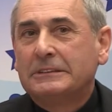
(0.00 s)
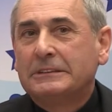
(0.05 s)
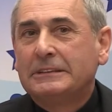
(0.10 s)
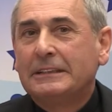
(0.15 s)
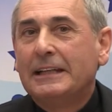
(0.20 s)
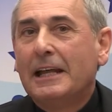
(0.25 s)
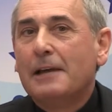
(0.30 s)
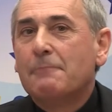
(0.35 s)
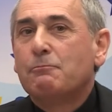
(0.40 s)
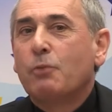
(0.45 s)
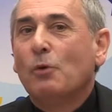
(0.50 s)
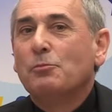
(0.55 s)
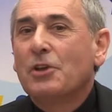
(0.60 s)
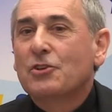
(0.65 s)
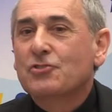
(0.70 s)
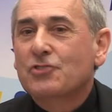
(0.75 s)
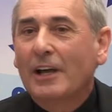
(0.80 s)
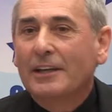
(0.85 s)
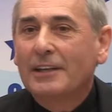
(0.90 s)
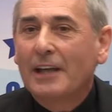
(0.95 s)
tyle
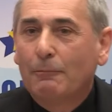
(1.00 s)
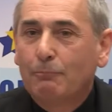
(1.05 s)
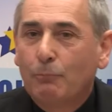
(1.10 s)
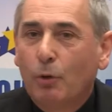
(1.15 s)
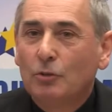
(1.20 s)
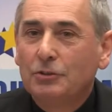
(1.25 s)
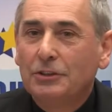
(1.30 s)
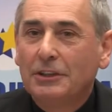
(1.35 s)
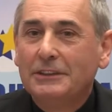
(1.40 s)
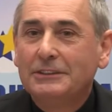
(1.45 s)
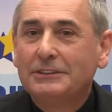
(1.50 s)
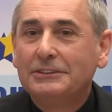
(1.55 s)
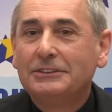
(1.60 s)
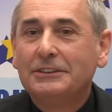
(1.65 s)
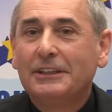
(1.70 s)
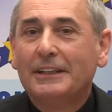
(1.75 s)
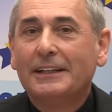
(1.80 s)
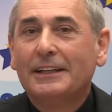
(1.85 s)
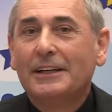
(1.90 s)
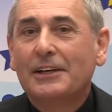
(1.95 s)
pomieszania pojęć,
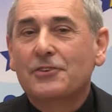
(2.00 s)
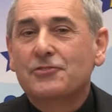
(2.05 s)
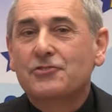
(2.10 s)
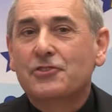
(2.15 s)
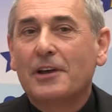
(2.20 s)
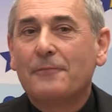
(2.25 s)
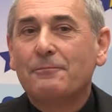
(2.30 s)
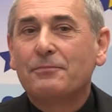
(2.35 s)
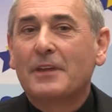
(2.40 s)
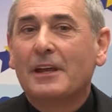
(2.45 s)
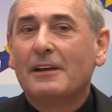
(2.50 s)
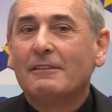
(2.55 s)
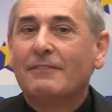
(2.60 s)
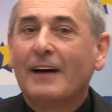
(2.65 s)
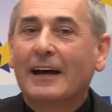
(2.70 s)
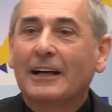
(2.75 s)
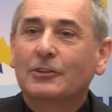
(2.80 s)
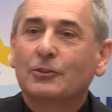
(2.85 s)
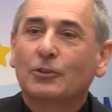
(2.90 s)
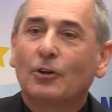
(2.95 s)
że
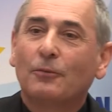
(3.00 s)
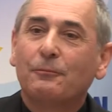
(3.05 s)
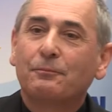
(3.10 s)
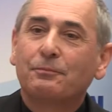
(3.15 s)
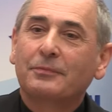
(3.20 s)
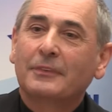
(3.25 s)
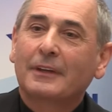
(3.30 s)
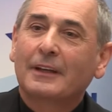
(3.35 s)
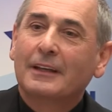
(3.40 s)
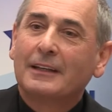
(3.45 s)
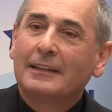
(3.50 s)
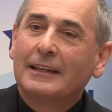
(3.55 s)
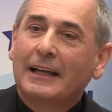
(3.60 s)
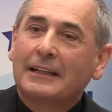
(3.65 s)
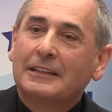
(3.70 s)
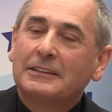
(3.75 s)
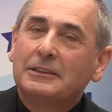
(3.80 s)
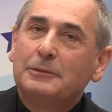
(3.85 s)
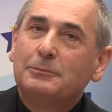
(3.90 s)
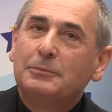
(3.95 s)
warto
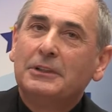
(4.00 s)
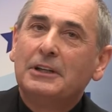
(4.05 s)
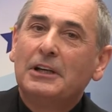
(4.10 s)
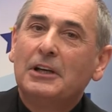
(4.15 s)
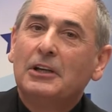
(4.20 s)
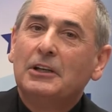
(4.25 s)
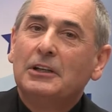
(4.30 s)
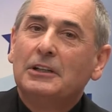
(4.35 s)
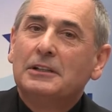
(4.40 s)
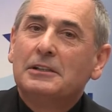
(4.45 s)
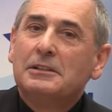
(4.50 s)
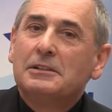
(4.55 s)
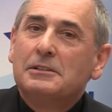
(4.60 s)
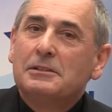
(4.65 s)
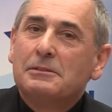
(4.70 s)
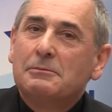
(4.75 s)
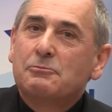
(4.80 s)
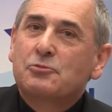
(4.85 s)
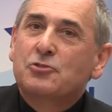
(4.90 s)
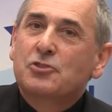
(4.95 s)
jak gdyby
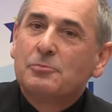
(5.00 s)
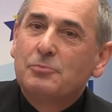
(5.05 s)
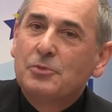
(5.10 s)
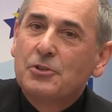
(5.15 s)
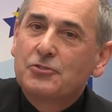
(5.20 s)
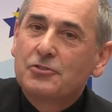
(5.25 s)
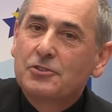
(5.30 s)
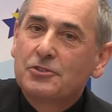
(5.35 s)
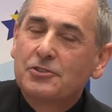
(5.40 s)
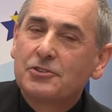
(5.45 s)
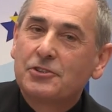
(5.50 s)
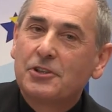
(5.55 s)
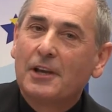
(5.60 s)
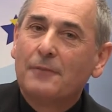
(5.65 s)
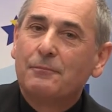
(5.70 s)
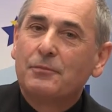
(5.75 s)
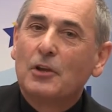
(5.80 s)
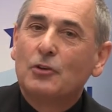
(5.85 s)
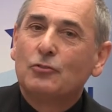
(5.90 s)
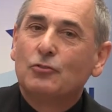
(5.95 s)
przybliżyć się
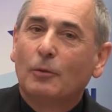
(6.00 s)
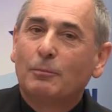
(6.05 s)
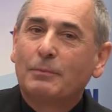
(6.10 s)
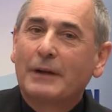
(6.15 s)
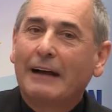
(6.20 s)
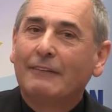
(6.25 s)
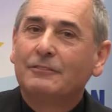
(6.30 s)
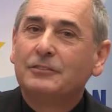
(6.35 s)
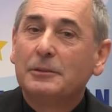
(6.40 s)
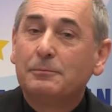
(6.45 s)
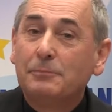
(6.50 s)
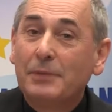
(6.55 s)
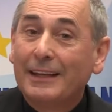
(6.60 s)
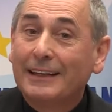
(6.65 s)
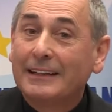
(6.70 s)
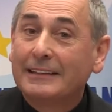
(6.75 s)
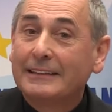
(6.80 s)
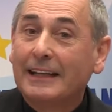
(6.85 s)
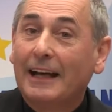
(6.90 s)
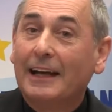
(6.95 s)
do prawdy
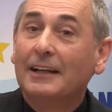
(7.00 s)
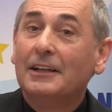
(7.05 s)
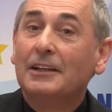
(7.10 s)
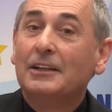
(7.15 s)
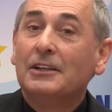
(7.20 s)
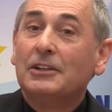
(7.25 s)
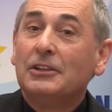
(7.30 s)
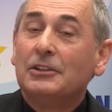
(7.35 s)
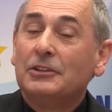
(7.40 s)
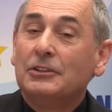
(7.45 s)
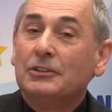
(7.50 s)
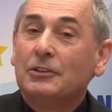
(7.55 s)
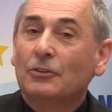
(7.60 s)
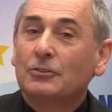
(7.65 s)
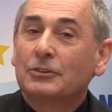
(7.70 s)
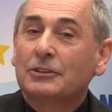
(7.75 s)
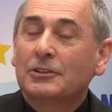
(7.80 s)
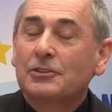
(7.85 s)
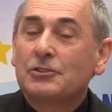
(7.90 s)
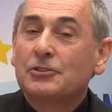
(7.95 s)
piękna i
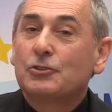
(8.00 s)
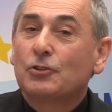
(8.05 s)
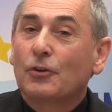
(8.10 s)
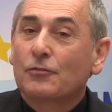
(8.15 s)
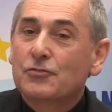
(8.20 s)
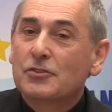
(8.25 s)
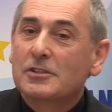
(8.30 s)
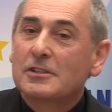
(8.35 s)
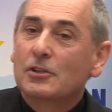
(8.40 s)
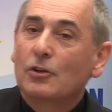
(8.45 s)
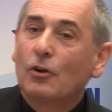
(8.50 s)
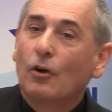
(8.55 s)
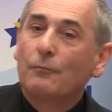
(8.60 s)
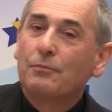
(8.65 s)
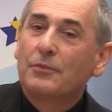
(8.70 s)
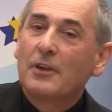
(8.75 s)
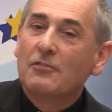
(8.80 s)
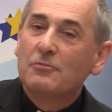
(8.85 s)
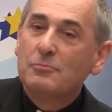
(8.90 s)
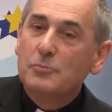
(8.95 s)
odkryć to wszystko
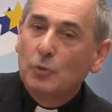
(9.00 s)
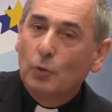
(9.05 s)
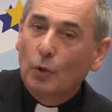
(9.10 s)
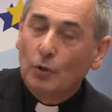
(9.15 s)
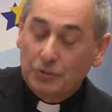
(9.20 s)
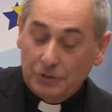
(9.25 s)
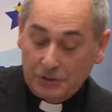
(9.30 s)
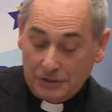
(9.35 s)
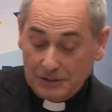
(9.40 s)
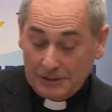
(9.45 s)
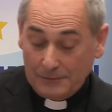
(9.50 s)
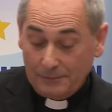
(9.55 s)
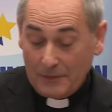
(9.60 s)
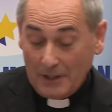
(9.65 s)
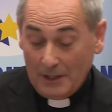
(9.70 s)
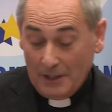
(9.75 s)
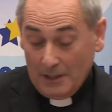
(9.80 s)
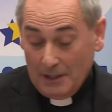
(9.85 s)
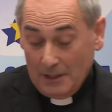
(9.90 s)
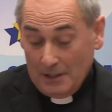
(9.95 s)
w miłości.
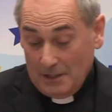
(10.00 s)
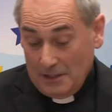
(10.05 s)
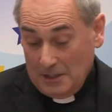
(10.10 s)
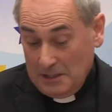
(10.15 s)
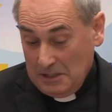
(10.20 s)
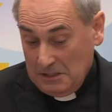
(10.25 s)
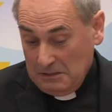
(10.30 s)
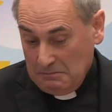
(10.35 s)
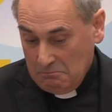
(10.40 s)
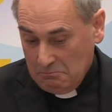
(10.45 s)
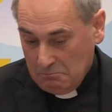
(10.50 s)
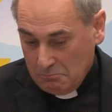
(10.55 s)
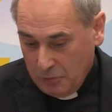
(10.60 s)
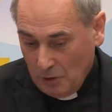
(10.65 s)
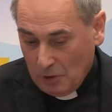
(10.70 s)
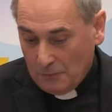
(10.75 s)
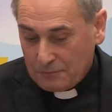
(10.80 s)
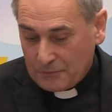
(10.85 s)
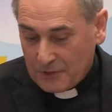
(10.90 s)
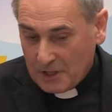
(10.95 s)
Y,
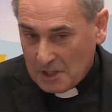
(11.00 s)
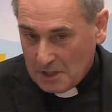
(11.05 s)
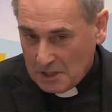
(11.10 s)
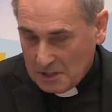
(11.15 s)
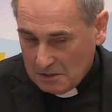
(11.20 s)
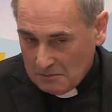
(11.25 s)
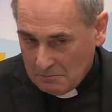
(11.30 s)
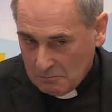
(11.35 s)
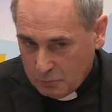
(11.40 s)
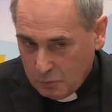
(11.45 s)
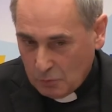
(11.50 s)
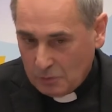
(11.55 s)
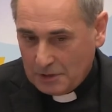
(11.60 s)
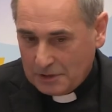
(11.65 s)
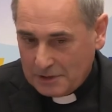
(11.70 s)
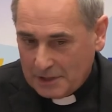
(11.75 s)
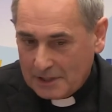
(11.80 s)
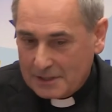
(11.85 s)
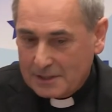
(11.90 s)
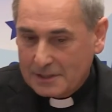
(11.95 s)
bo y,
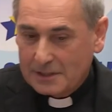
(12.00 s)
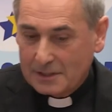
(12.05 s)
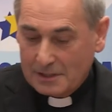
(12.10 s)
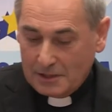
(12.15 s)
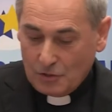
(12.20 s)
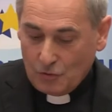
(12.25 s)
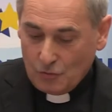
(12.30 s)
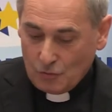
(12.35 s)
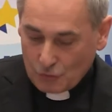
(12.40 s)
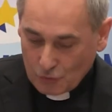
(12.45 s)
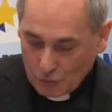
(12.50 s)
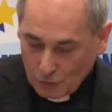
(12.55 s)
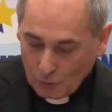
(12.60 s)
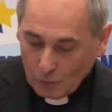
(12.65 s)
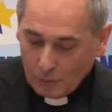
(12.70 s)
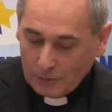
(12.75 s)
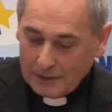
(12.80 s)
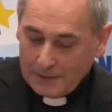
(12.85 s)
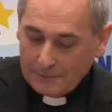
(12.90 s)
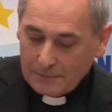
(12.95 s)
Bóg jest
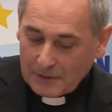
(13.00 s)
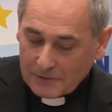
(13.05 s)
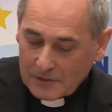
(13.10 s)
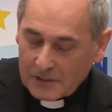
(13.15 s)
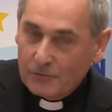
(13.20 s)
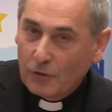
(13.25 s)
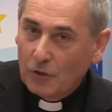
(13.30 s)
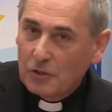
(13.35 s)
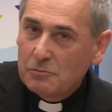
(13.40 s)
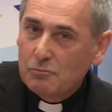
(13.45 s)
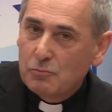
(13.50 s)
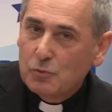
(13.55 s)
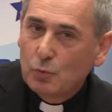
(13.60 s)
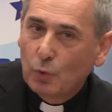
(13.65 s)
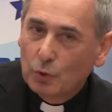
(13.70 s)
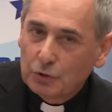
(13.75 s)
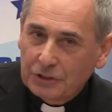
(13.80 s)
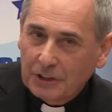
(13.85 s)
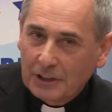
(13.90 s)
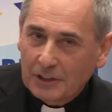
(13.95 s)
czuły w swoim
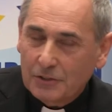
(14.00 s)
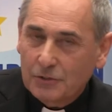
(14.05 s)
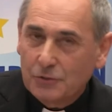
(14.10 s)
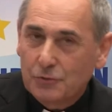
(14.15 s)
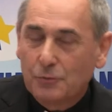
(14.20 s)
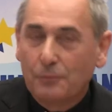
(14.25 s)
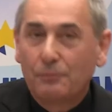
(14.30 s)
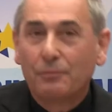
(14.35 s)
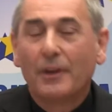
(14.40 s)
miłosierdziu.